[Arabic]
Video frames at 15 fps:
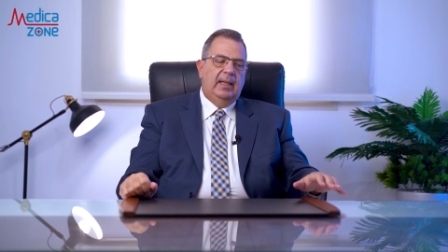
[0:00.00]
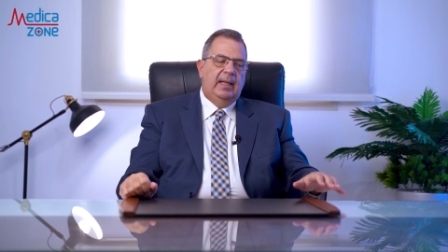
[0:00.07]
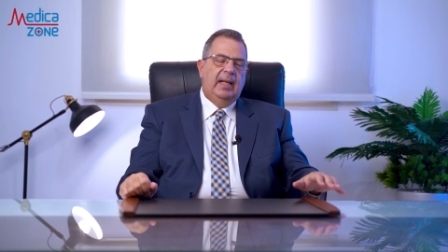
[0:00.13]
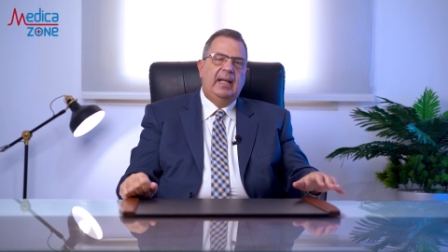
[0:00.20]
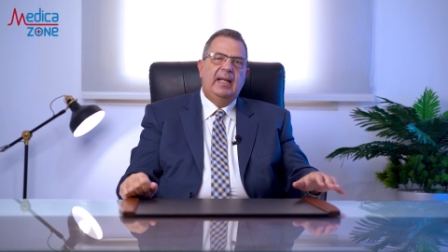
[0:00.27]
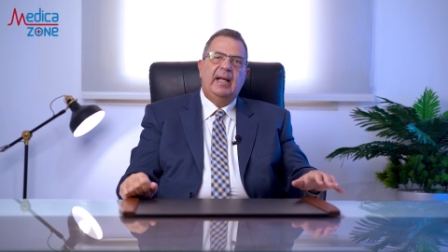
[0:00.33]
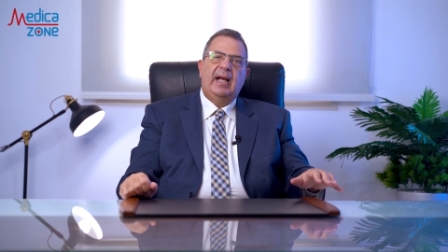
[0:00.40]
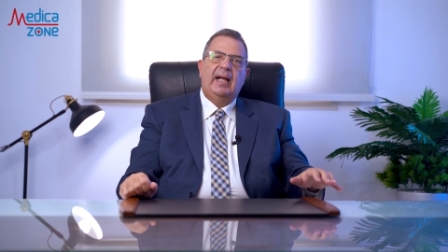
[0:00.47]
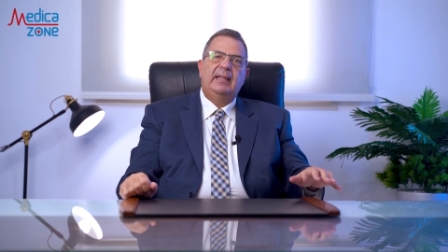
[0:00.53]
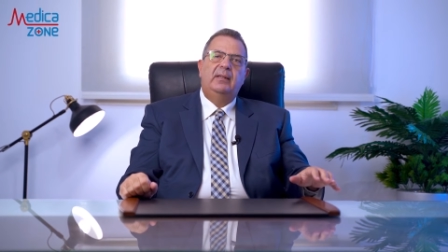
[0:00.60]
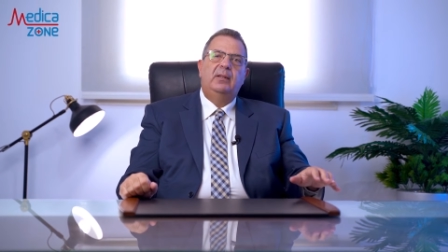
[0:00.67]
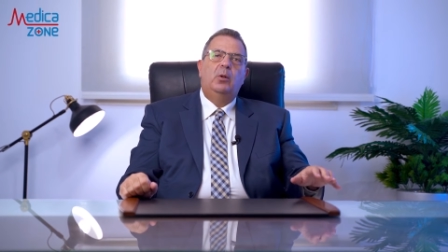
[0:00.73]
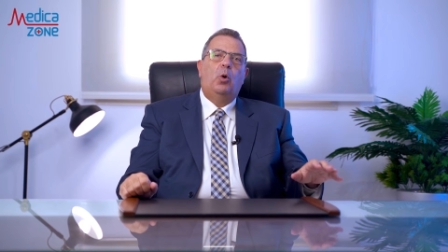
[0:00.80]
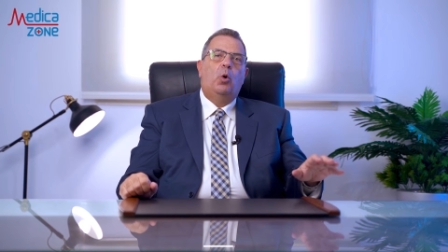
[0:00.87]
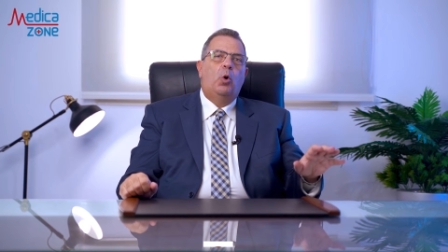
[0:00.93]
اللي هي
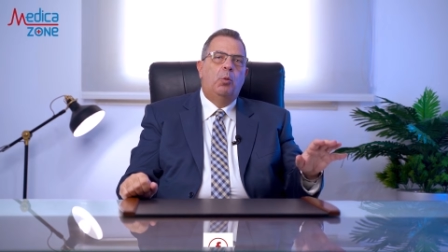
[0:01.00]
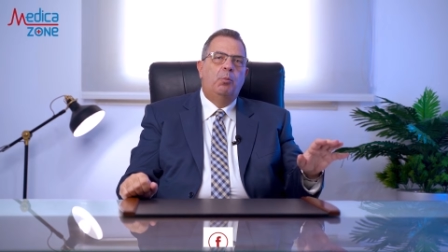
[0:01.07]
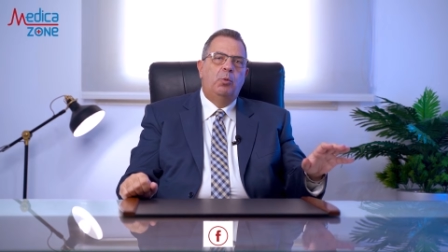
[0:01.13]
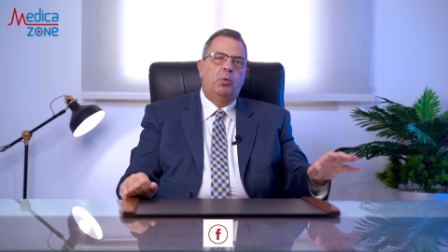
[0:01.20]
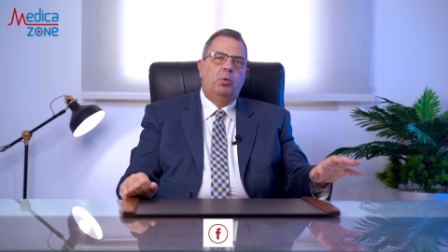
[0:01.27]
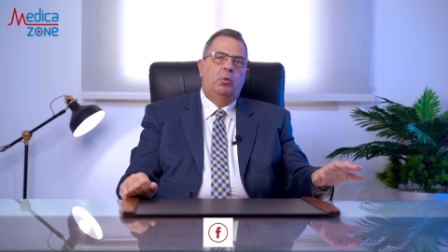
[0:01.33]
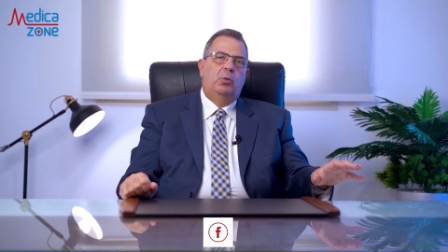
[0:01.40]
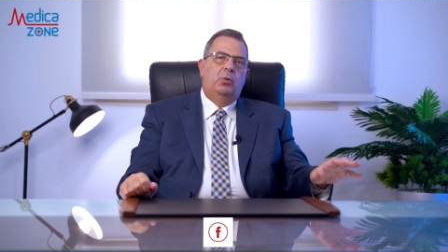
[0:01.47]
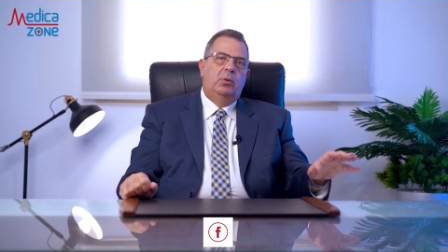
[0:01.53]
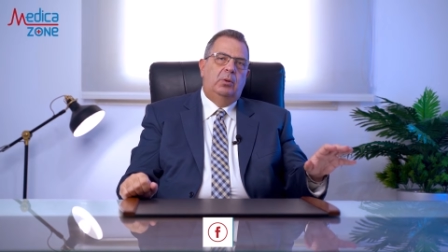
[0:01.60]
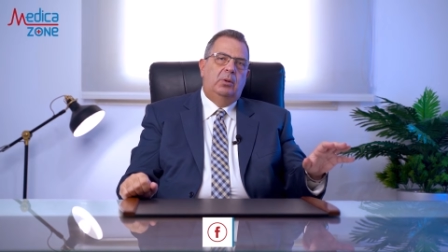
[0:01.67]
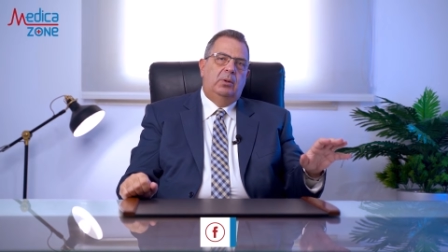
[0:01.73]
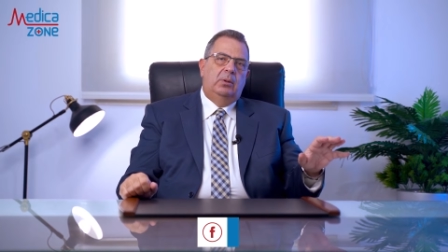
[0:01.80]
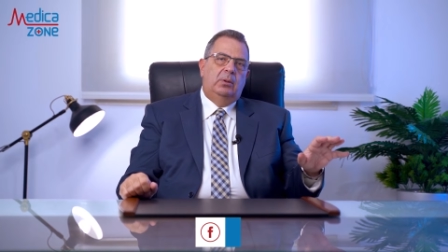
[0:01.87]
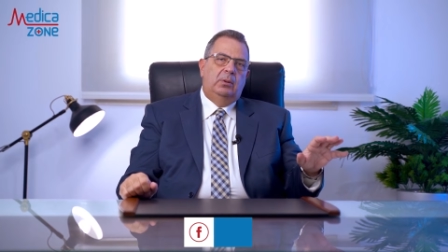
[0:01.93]
حد عمره
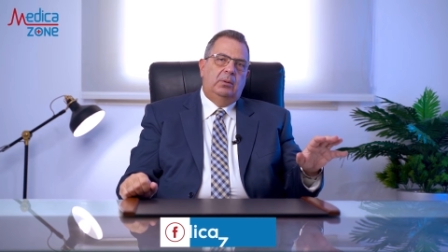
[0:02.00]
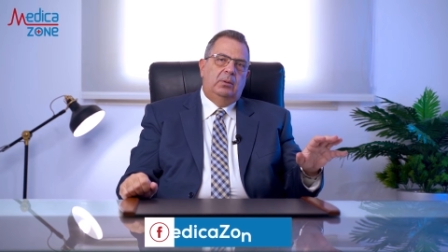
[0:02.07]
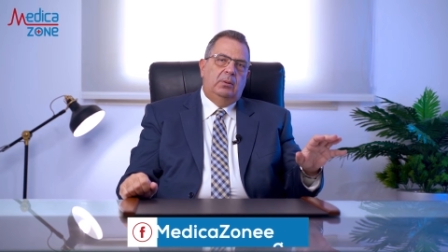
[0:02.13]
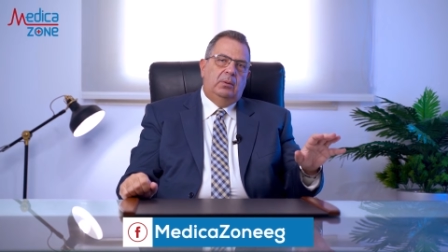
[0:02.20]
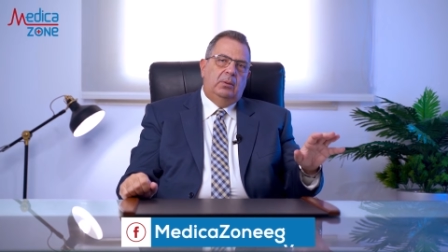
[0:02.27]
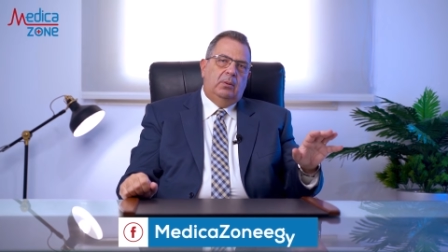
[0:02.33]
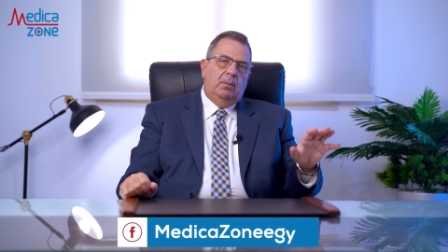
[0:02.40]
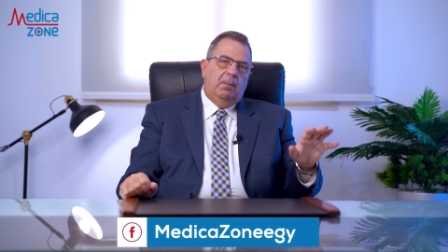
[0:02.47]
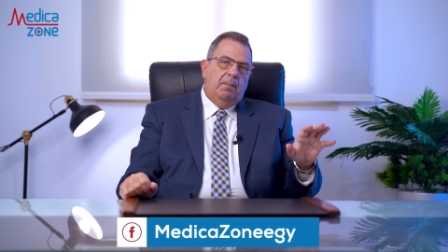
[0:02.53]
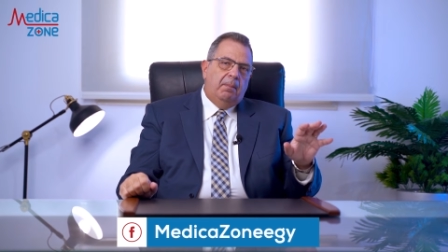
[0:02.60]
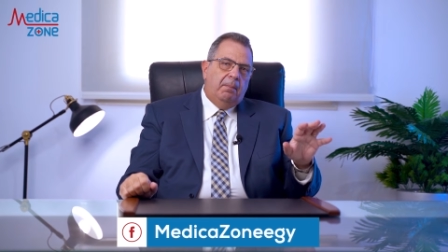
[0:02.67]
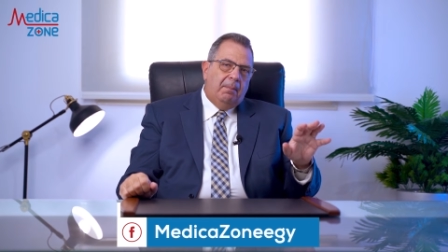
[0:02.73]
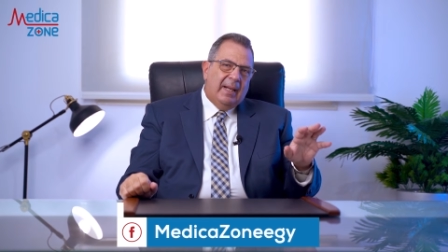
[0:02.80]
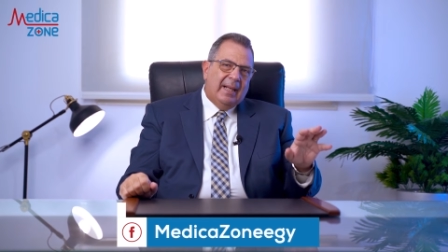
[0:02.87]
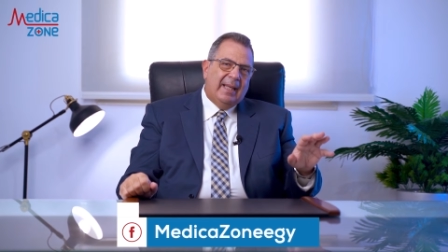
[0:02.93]

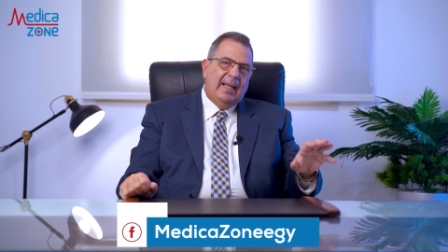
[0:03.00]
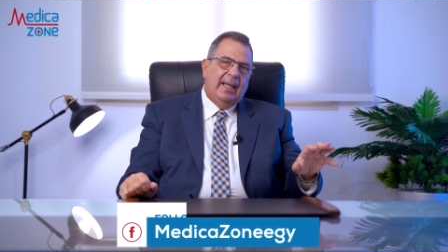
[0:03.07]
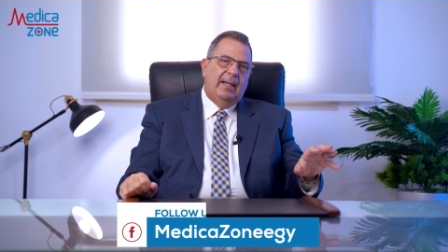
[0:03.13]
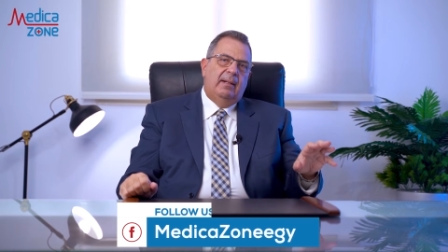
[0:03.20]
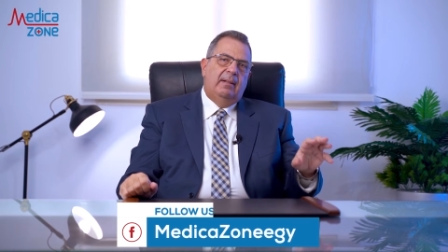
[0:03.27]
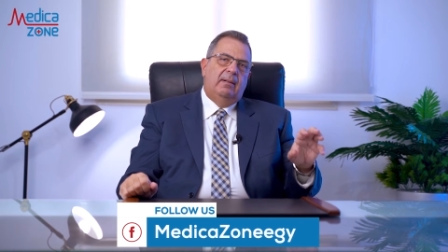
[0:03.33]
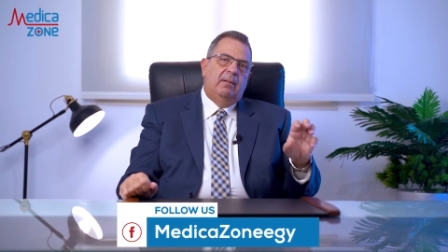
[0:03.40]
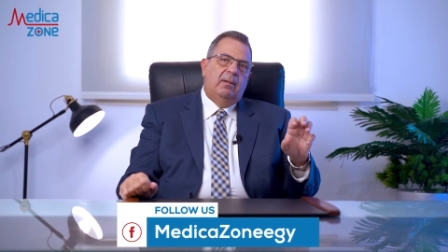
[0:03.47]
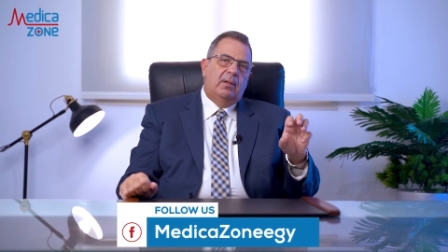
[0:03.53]
ما كان